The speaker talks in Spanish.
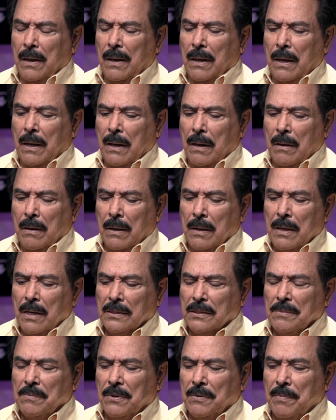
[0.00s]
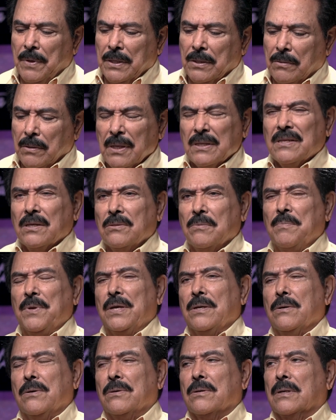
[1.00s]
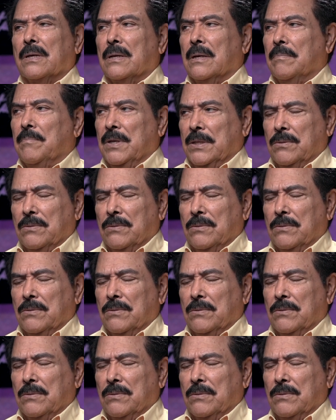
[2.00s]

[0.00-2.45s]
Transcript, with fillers: Eh, en ese momento, en ese domingo que me